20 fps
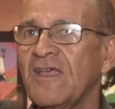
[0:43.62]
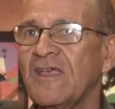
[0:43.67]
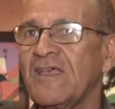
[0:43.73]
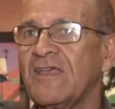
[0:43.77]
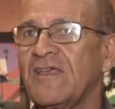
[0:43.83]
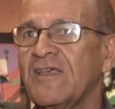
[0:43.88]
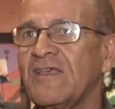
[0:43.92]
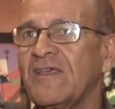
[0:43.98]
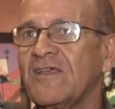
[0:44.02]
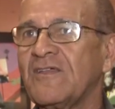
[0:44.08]

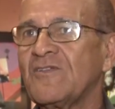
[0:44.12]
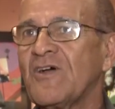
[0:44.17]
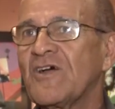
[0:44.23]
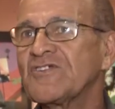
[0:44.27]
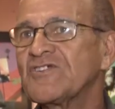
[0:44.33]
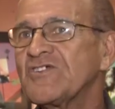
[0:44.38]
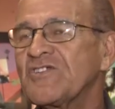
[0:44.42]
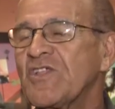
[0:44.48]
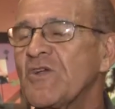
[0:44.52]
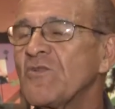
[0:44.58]
E nós,
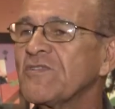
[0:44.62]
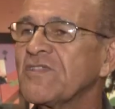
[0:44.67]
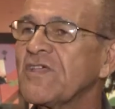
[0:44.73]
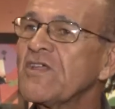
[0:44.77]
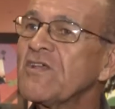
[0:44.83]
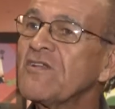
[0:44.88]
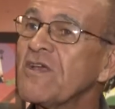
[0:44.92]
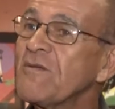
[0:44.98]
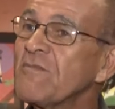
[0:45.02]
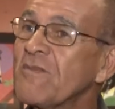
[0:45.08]
a gente tem um
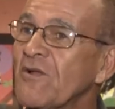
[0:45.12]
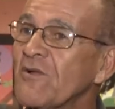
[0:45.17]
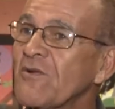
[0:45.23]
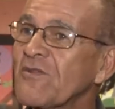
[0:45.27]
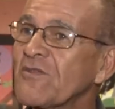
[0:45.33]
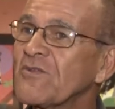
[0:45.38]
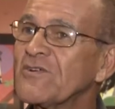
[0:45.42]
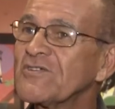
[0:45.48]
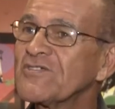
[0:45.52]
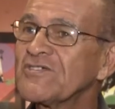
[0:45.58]
trio lá em Belo
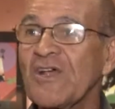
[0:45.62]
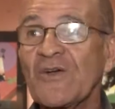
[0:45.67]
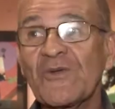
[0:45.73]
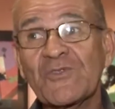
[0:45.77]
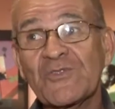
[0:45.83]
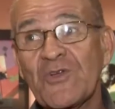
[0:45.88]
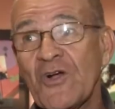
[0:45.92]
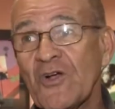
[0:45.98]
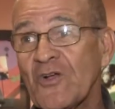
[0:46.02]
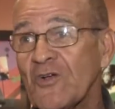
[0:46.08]
Horizonte, lá
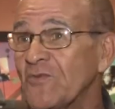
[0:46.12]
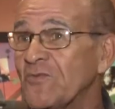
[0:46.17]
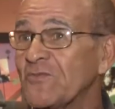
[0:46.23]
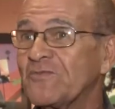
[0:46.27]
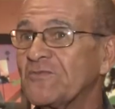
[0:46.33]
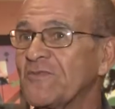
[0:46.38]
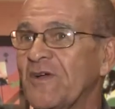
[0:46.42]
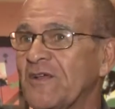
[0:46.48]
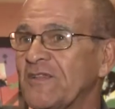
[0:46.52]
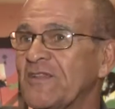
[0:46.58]
eu toco
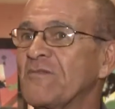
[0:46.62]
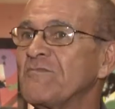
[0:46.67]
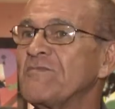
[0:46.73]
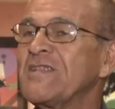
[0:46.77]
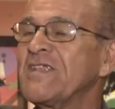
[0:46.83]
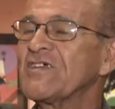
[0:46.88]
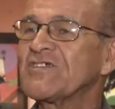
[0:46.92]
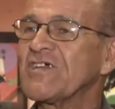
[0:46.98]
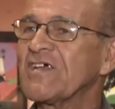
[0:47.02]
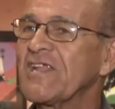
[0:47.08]
na
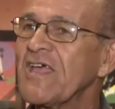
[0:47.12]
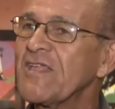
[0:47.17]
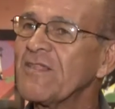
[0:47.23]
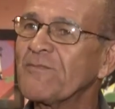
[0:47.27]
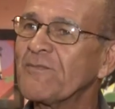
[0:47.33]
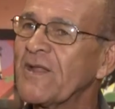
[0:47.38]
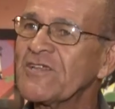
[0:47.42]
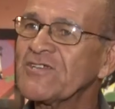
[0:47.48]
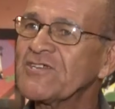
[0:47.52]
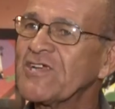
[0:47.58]
Minas
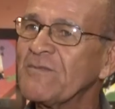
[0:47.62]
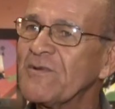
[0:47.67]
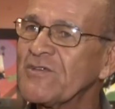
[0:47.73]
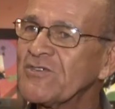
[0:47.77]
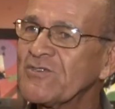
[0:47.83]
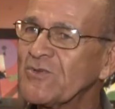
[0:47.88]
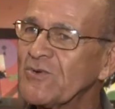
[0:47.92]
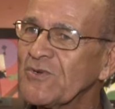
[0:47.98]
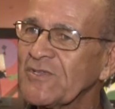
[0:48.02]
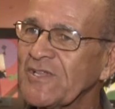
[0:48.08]
Gerais
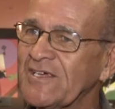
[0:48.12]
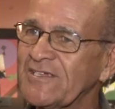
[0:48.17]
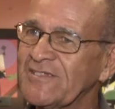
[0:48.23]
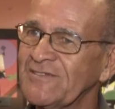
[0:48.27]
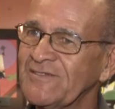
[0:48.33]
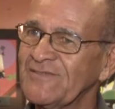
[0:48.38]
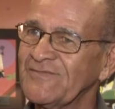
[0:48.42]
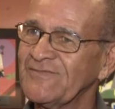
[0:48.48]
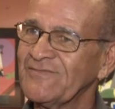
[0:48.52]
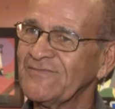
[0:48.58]
praticamente toda.
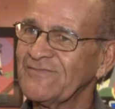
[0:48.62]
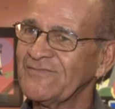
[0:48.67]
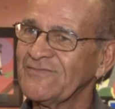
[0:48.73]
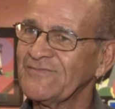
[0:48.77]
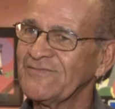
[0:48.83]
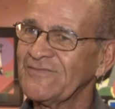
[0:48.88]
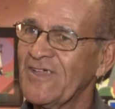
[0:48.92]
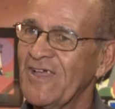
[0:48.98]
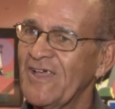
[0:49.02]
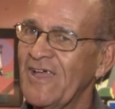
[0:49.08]
Como que é o
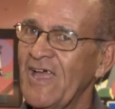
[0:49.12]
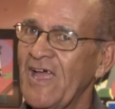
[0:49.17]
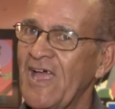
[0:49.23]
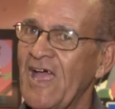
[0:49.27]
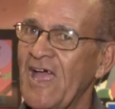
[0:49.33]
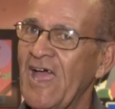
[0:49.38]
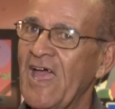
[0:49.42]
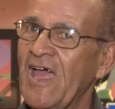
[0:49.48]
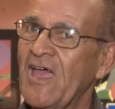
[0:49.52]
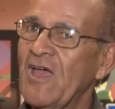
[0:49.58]
nome do trio?
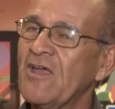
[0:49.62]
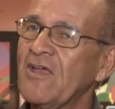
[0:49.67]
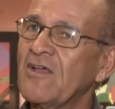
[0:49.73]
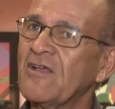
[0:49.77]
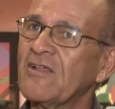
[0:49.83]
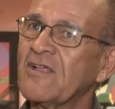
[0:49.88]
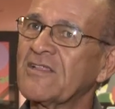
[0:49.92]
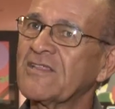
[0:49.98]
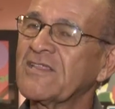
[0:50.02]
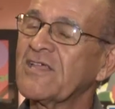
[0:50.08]

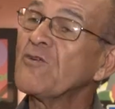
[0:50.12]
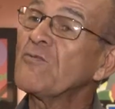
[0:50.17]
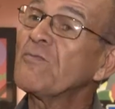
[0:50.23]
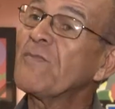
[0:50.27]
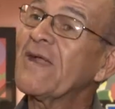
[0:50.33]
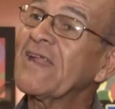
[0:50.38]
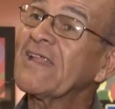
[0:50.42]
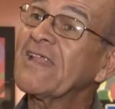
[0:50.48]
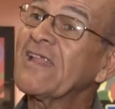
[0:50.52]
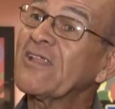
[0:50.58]
É, é Trio
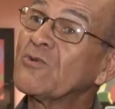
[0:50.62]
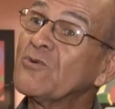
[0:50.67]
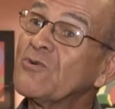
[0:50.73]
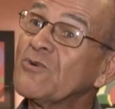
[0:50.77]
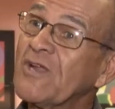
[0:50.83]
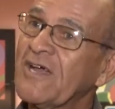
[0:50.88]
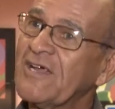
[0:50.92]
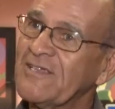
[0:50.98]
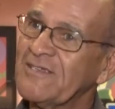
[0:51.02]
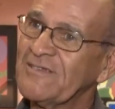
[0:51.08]
Parada
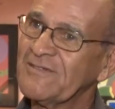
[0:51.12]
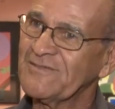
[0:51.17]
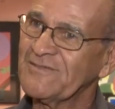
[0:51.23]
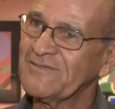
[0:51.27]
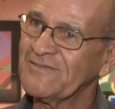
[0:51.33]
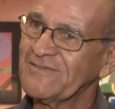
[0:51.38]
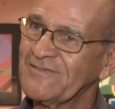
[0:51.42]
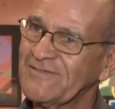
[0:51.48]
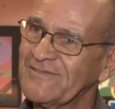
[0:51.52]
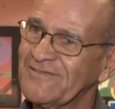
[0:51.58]
Dura.
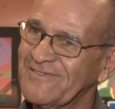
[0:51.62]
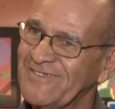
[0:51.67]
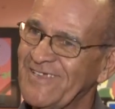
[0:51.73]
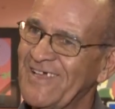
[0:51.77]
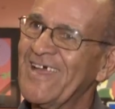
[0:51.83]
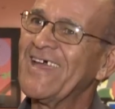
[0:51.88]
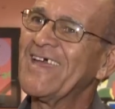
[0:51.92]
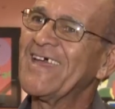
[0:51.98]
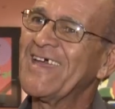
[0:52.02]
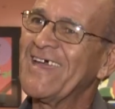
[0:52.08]
Trio Parada é.
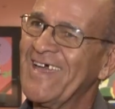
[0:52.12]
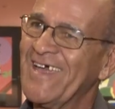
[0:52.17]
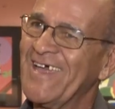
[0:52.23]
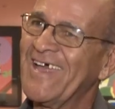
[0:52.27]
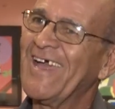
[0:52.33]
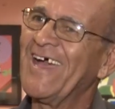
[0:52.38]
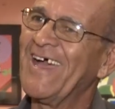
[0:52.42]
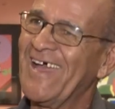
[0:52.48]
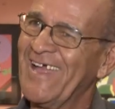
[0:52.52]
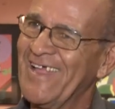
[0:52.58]
Dura. É.
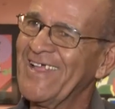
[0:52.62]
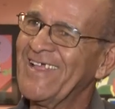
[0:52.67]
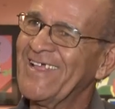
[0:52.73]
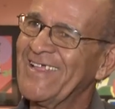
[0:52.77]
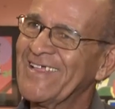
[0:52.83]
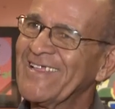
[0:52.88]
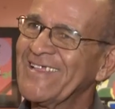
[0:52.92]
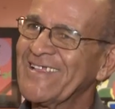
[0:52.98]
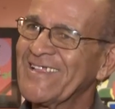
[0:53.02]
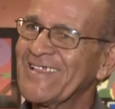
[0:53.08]

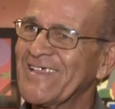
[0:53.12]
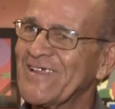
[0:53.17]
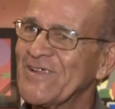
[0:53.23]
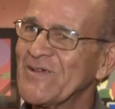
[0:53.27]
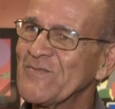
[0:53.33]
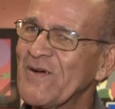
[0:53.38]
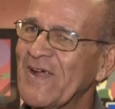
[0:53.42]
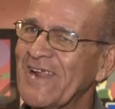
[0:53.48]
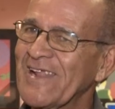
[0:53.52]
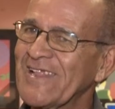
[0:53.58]
Ai,
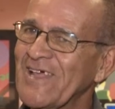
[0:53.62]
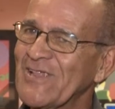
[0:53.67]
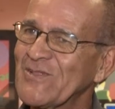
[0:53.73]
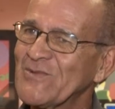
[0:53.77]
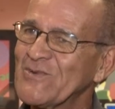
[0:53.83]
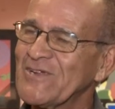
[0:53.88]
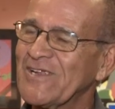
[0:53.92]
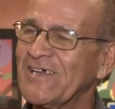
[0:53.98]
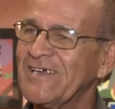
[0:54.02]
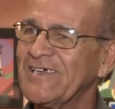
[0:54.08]
trio Parada
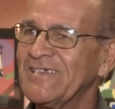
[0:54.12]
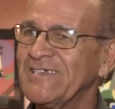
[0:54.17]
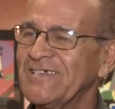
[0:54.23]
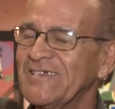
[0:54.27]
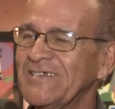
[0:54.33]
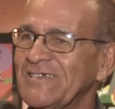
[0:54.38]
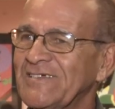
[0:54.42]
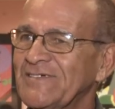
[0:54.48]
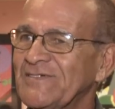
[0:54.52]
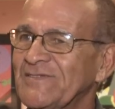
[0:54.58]
Dura.
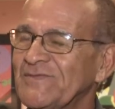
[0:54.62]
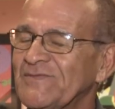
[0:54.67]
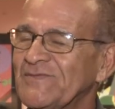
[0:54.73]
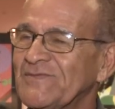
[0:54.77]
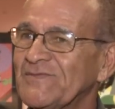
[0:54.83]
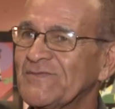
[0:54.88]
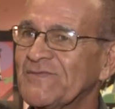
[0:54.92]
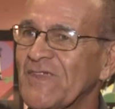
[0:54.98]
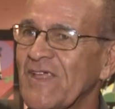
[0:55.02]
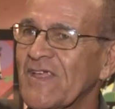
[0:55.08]
Você é
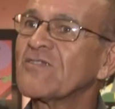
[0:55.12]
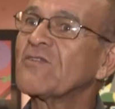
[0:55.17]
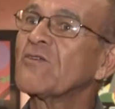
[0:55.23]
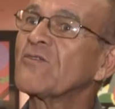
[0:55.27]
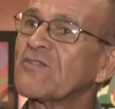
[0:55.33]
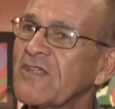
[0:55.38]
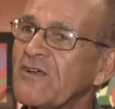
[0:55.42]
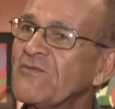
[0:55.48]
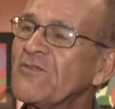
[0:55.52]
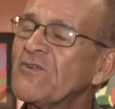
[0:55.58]
sanfoneiro.
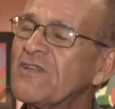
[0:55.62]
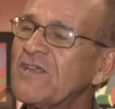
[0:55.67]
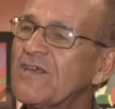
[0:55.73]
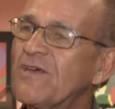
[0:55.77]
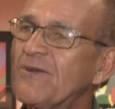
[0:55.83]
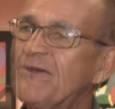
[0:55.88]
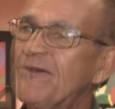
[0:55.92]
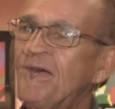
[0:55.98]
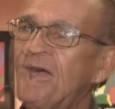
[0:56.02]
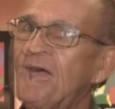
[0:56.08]
Sou
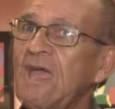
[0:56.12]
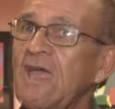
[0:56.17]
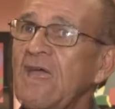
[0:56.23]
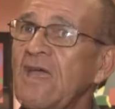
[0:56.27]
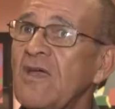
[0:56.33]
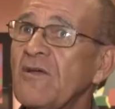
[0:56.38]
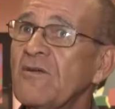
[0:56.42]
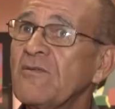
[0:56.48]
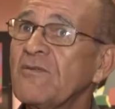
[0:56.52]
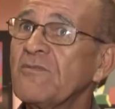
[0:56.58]
sanfoneiro.
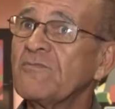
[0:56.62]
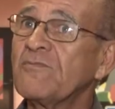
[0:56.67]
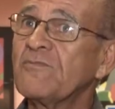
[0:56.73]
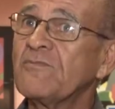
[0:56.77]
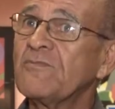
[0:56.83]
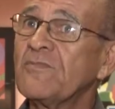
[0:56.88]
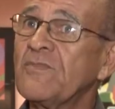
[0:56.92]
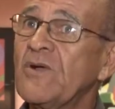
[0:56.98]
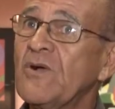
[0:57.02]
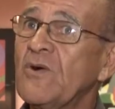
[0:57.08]
É,
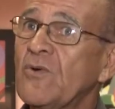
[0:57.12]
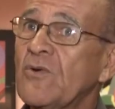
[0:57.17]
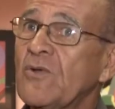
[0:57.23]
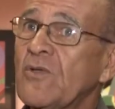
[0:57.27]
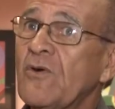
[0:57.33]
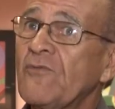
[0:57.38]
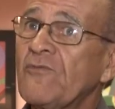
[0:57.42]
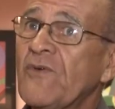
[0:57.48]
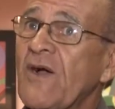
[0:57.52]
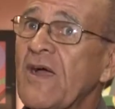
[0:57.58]
o
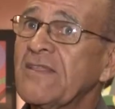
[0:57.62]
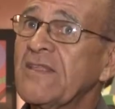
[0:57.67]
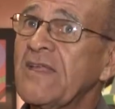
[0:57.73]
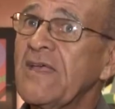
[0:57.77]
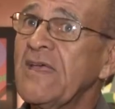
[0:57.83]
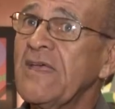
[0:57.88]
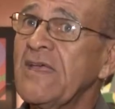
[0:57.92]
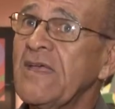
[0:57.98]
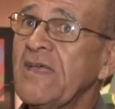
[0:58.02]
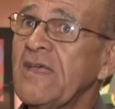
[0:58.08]
que eu faço
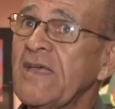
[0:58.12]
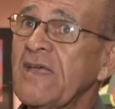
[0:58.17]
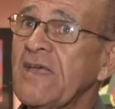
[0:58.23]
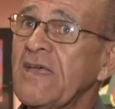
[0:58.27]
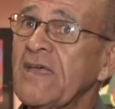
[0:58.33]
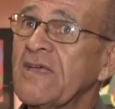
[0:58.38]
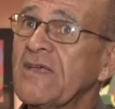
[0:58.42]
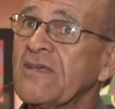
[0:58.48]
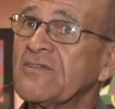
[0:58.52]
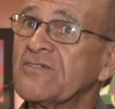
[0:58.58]
é,
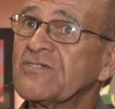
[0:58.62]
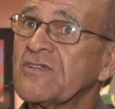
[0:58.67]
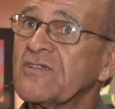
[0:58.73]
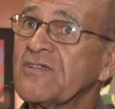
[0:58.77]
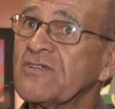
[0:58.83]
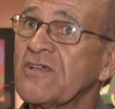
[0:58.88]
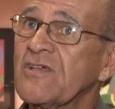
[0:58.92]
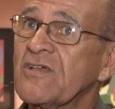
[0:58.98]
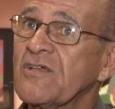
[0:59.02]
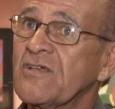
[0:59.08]
é,
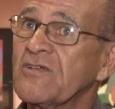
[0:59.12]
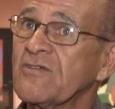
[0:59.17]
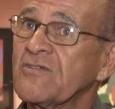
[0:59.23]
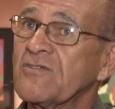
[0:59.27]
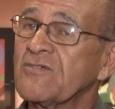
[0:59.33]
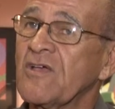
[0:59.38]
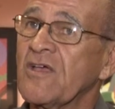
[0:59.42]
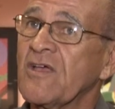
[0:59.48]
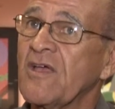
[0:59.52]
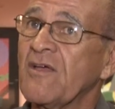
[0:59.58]

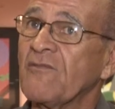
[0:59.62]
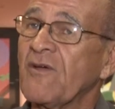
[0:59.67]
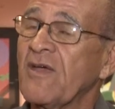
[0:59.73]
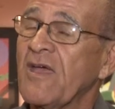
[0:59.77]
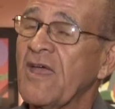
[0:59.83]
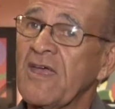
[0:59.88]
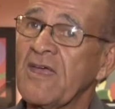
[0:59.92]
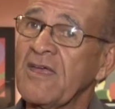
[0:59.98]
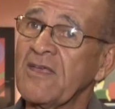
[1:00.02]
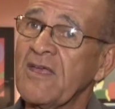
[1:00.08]
é,
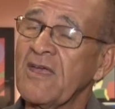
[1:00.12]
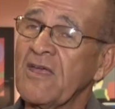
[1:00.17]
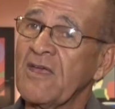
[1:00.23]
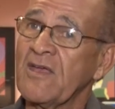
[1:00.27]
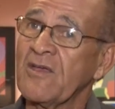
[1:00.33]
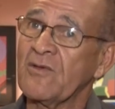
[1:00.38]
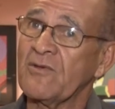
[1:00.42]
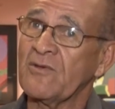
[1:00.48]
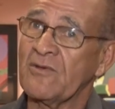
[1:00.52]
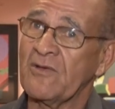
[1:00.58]

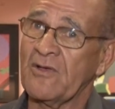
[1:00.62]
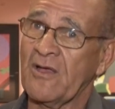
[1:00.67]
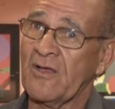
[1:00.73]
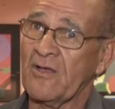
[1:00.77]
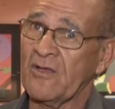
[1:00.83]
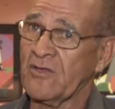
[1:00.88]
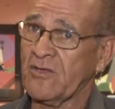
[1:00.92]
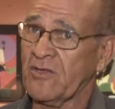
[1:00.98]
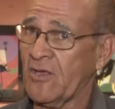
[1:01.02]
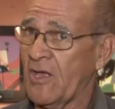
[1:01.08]
é, é
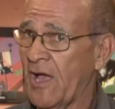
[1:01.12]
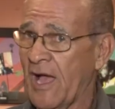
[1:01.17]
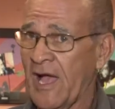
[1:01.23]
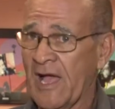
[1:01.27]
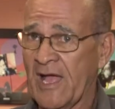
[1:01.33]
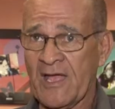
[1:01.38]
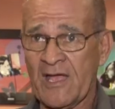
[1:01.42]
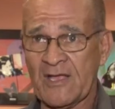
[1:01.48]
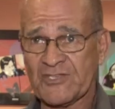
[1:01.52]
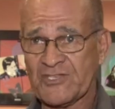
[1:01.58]

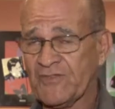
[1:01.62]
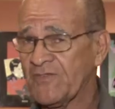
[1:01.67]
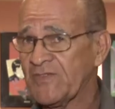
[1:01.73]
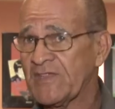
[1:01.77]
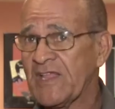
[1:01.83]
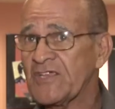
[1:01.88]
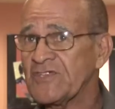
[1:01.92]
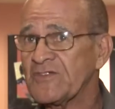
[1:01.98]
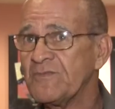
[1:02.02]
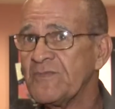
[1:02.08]
a
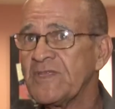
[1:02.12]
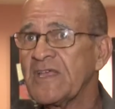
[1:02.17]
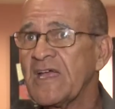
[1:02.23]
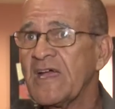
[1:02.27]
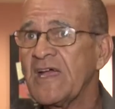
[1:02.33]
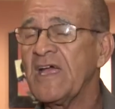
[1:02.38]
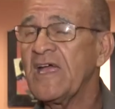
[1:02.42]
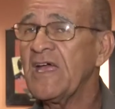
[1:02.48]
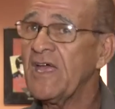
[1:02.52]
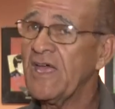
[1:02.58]
atividade
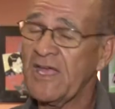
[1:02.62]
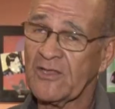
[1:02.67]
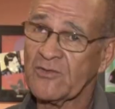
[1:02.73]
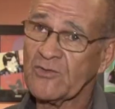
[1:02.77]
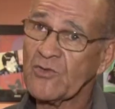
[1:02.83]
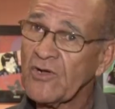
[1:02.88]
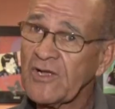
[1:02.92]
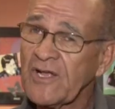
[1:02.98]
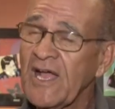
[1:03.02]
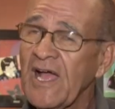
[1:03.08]
minha é
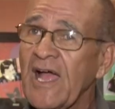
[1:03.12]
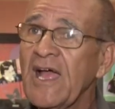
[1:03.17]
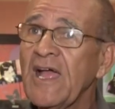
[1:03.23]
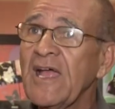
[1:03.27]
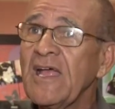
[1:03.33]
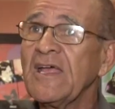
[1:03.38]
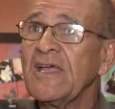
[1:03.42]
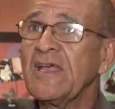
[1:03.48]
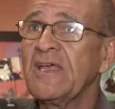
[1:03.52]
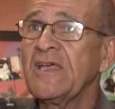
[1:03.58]
tocar